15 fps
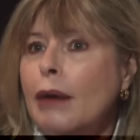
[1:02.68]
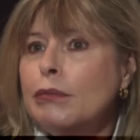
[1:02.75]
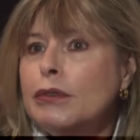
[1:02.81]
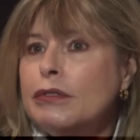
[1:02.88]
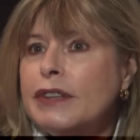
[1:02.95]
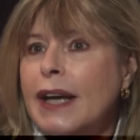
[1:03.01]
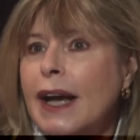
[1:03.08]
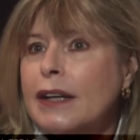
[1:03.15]
un
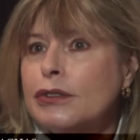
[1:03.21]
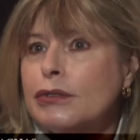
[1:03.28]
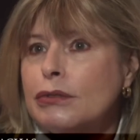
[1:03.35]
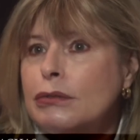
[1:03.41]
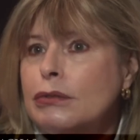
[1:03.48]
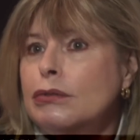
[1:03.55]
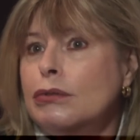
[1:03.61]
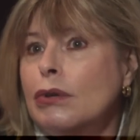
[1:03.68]
mauvais
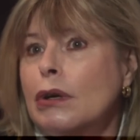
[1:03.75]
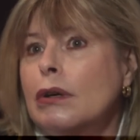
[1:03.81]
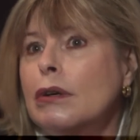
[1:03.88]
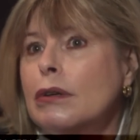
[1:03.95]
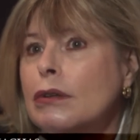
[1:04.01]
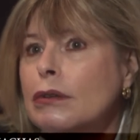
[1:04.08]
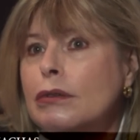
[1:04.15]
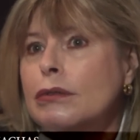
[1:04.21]
garçon ou
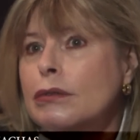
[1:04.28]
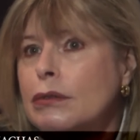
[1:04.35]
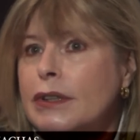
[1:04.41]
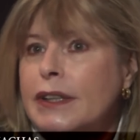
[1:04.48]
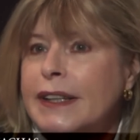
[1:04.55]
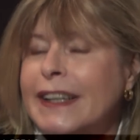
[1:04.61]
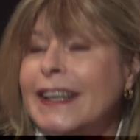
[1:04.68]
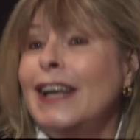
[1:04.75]

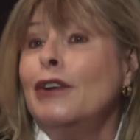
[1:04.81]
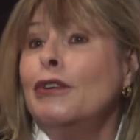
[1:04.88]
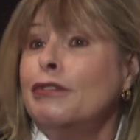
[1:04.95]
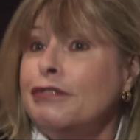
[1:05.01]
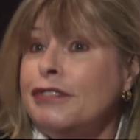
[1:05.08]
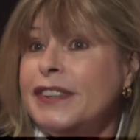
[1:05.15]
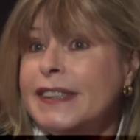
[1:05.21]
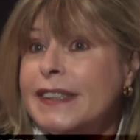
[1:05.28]
qui est le
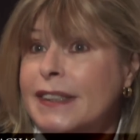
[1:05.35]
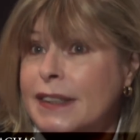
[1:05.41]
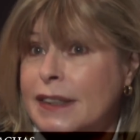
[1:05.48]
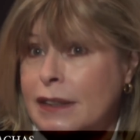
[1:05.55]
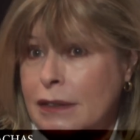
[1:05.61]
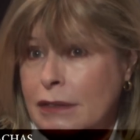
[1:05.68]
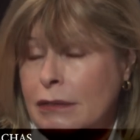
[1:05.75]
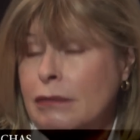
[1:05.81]

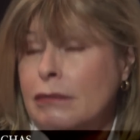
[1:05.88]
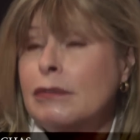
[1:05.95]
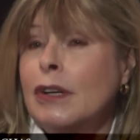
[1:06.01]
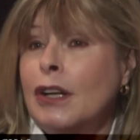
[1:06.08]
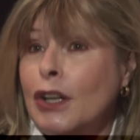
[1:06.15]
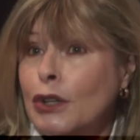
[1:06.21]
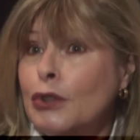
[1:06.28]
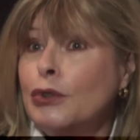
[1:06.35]
fils
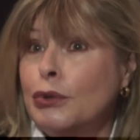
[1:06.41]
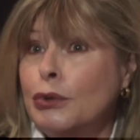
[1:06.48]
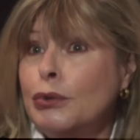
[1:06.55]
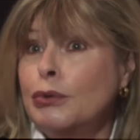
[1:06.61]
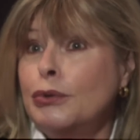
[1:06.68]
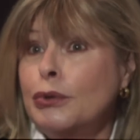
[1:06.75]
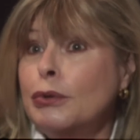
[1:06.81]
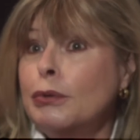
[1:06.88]

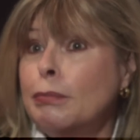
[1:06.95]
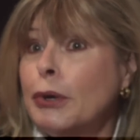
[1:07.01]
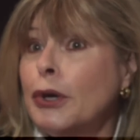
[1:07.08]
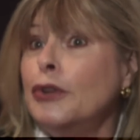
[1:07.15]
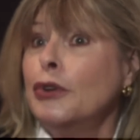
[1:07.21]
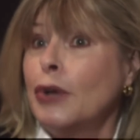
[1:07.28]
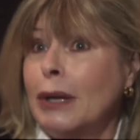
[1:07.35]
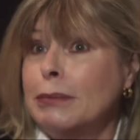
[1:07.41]
d'une
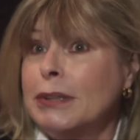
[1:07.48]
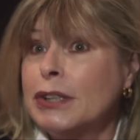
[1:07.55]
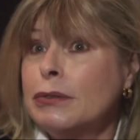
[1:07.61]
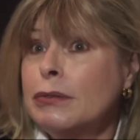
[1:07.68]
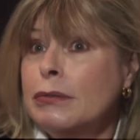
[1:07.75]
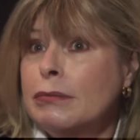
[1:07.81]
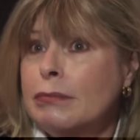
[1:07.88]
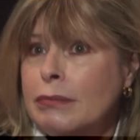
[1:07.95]
bonne de la
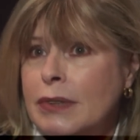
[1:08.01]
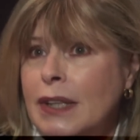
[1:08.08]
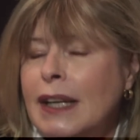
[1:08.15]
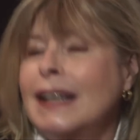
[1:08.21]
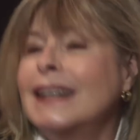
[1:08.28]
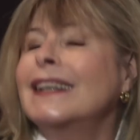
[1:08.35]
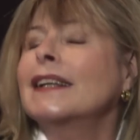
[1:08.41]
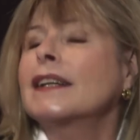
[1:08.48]
maison,
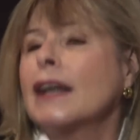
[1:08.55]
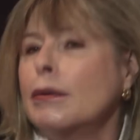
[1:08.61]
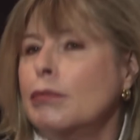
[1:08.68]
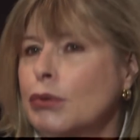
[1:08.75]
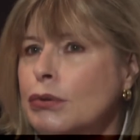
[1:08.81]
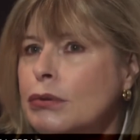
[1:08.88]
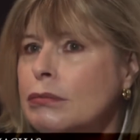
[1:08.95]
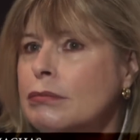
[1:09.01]
qui est très
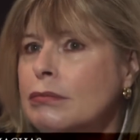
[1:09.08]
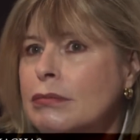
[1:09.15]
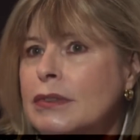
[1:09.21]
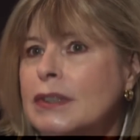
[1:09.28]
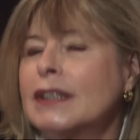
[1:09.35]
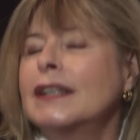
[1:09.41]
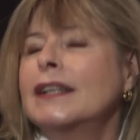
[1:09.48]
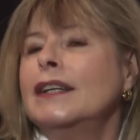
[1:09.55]
beau,
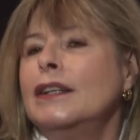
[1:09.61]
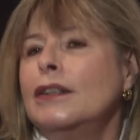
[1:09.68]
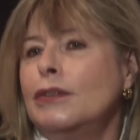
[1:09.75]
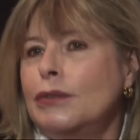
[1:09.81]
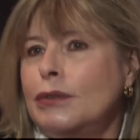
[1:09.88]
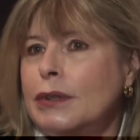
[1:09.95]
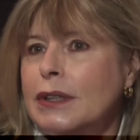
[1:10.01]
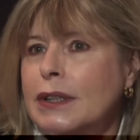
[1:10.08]
qui
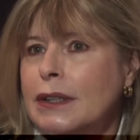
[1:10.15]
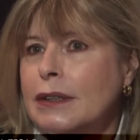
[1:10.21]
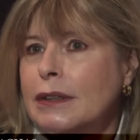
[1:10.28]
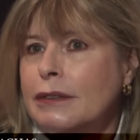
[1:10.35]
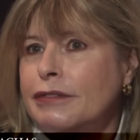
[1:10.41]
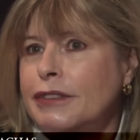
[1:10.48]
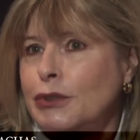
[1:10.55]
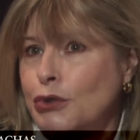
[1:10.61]
lui
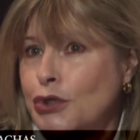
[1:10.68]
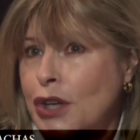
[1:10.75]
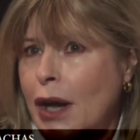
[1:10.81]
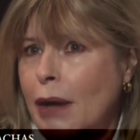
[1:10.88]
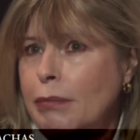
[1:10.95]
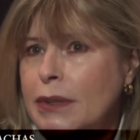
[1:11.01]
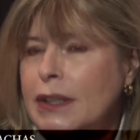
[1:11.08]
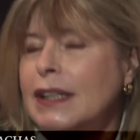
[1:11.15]
fait du
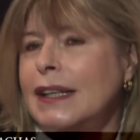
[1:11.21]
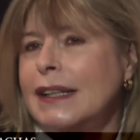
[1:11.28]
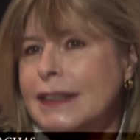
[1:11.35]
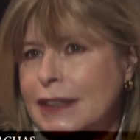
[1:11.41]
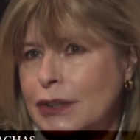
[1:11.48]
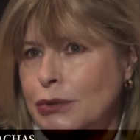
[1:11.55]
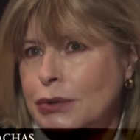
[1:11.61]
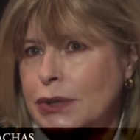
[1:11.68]
charme, qui la
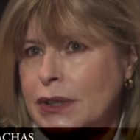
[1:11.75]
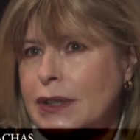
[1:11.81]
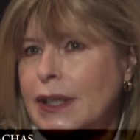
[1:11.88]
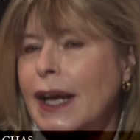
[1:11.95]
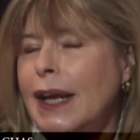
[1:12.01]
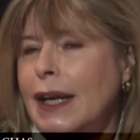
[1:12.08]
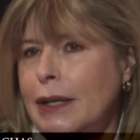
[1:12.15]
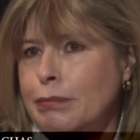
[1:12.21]
séduit.
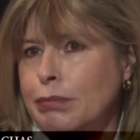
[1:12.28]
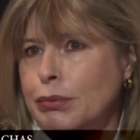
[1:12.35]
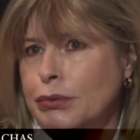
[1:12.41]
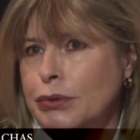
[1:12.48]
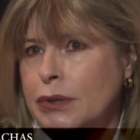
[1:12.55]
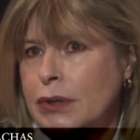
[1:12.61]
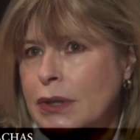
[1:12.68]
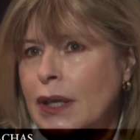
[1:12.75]
Elle
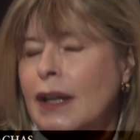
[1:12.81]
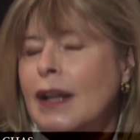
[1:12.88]
l'épouse.